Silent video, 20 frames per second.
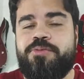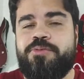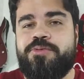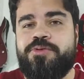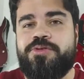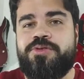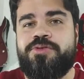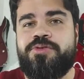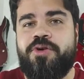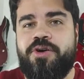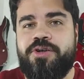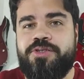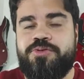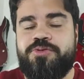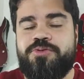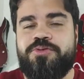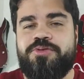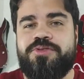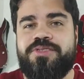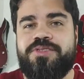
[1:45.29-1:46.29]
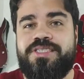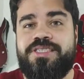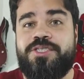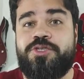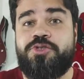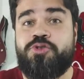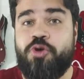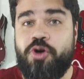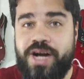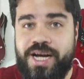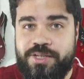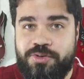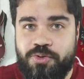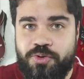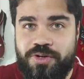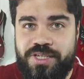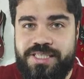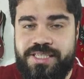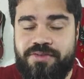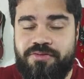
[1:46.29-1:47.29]
os nossos
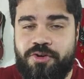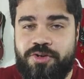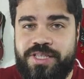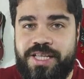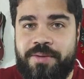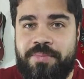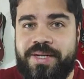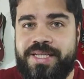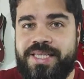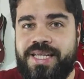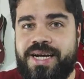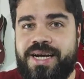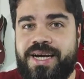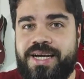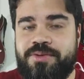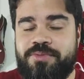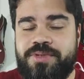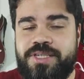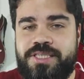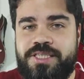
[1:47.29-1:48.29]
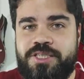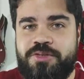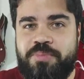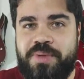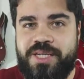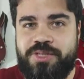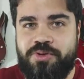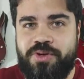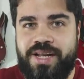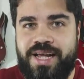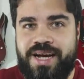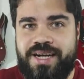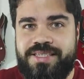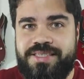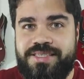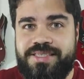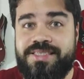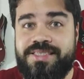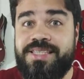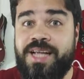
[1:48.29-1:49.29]
jogadores que vão interpretar cada um desses
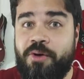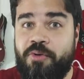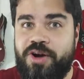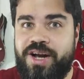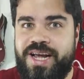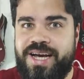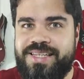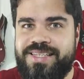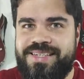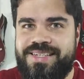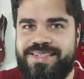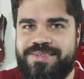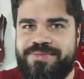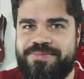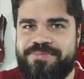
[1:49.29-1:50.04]
personagens. Dá uma olhada aí.